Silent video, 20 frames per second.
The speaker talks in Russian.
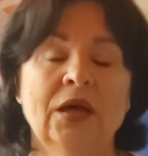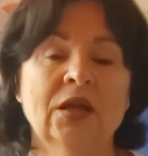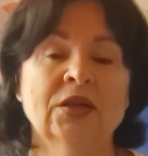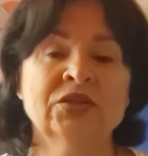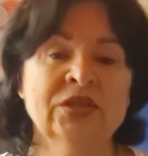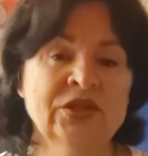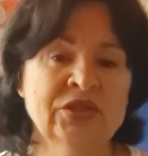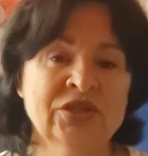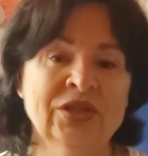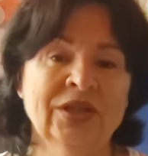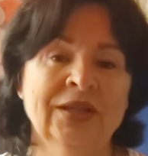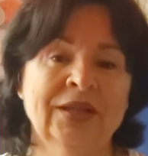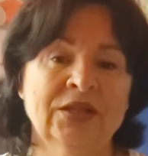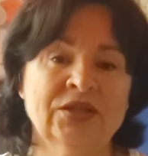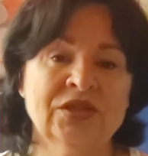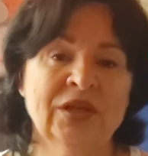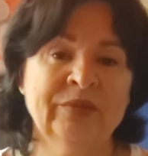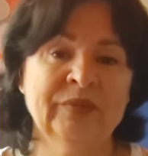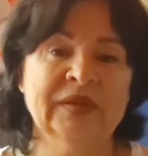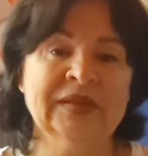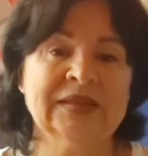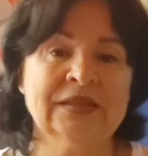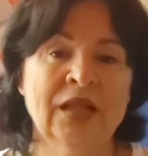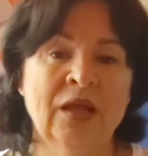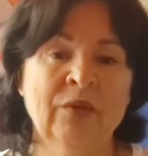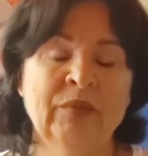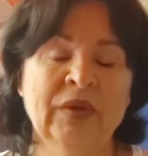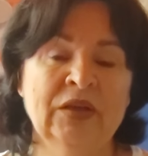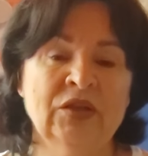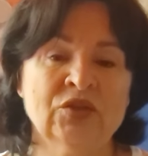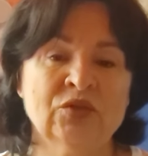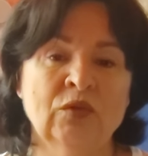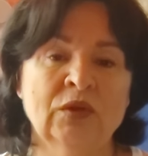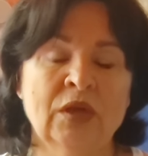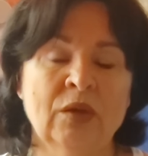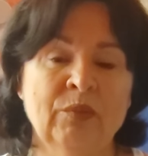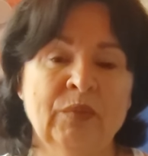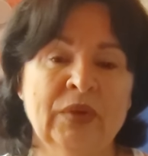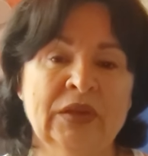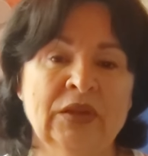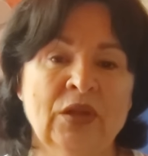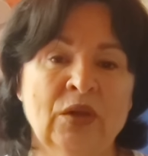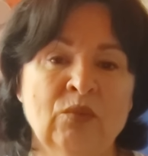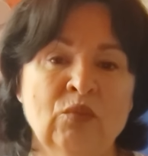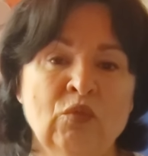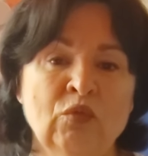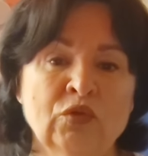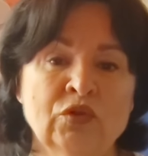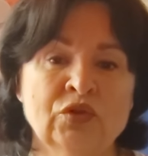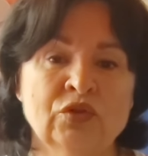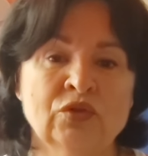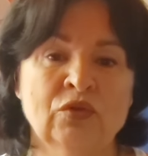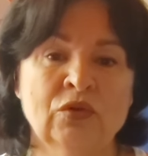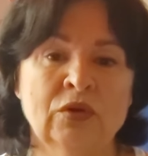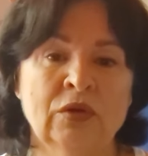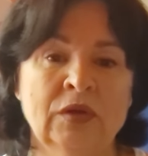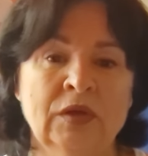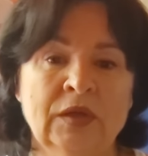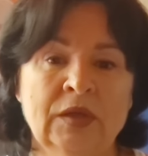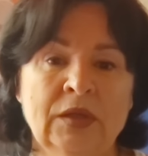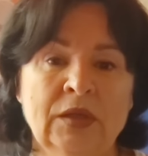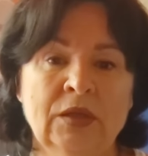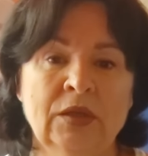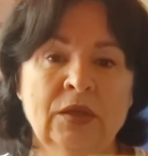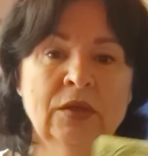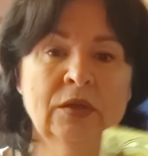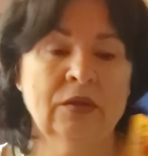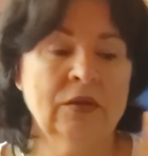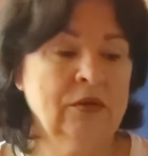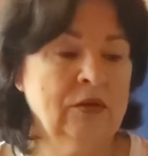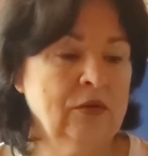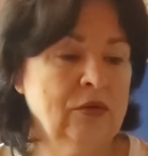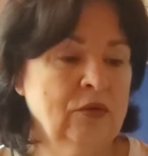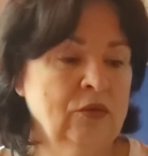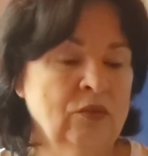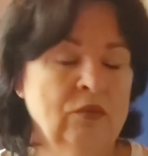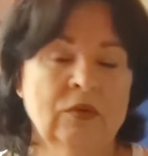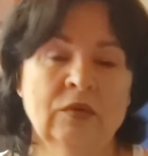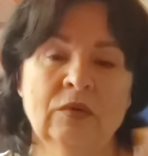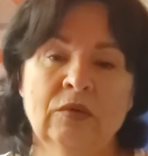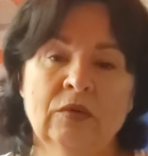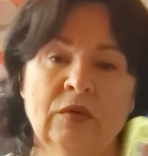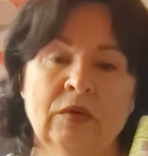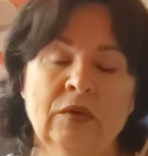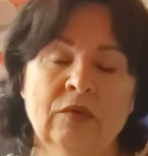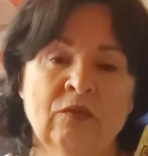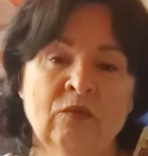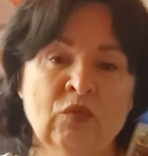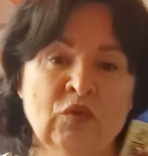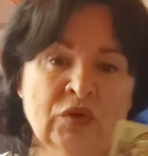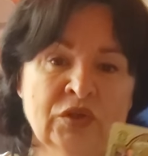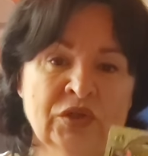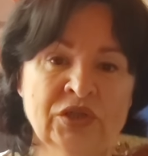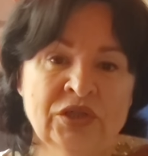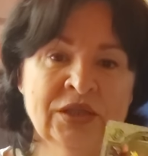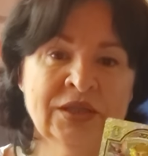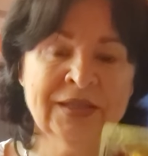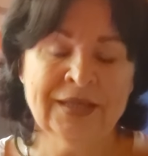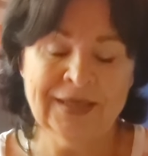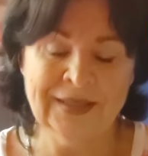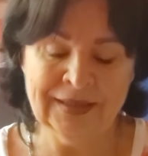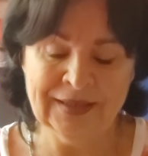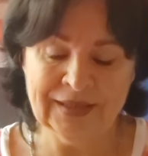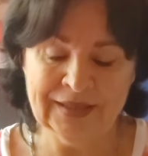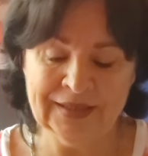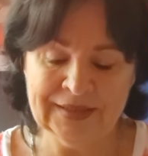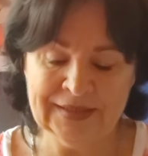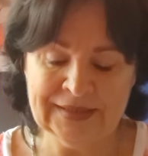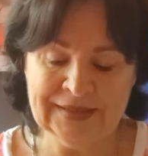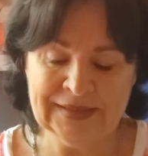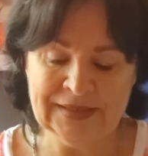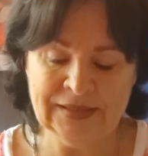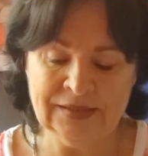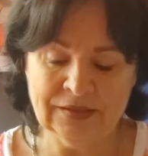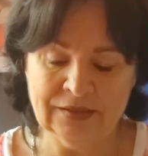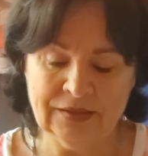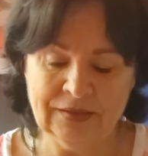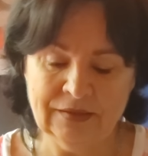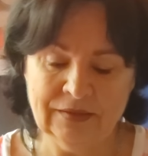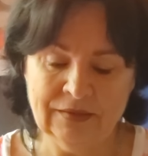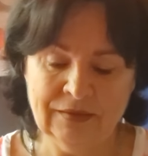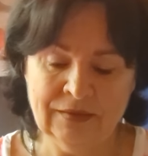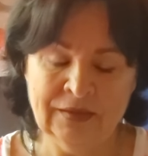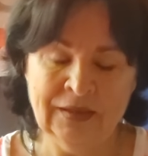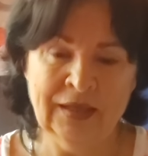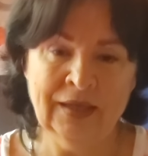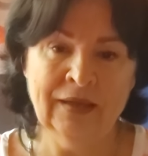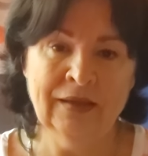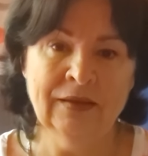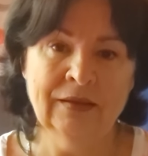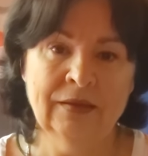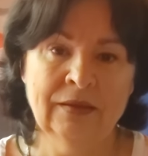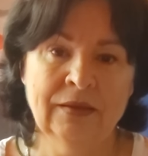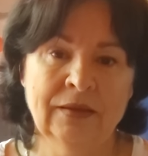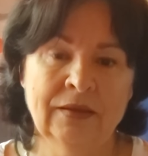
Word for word: Женщина должна быть слабой лишь только потому, что мужчина – это сила, да,